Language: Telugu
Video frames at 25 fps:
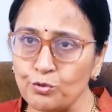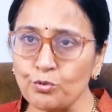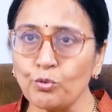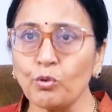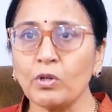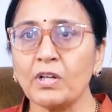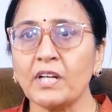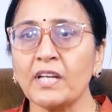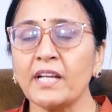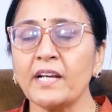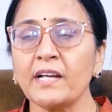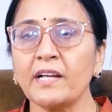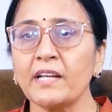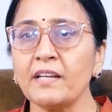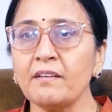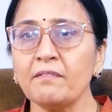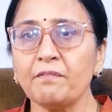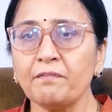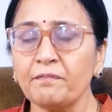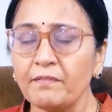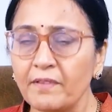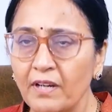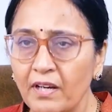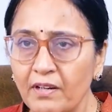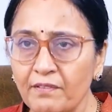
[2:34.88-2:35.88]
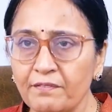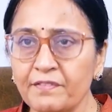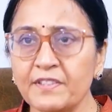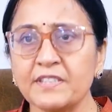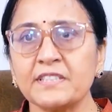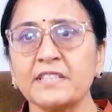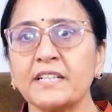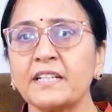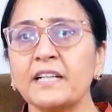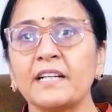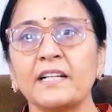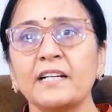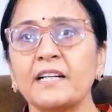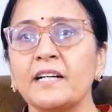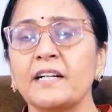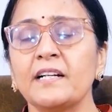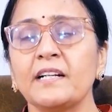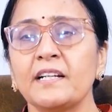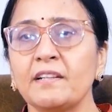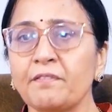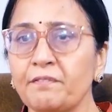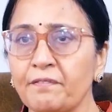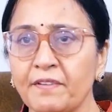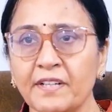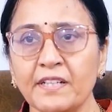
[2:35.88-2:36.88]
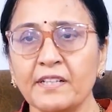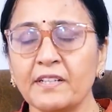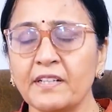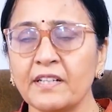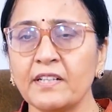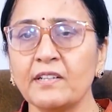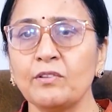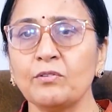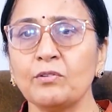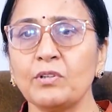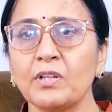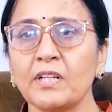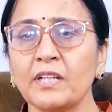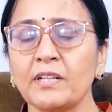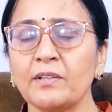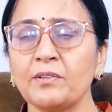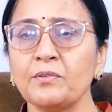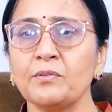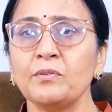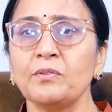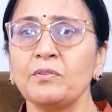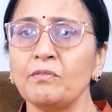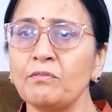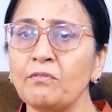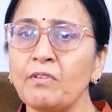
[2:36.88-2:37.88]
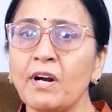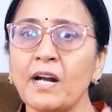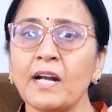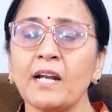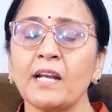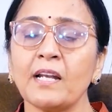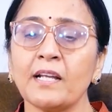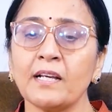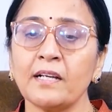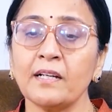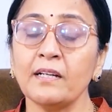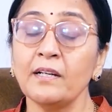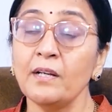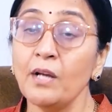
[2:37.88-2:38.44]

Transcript: చూడటానికి ఫిజికల్గా డిఫరెంట్గా ఉంటారు వాళ్ళ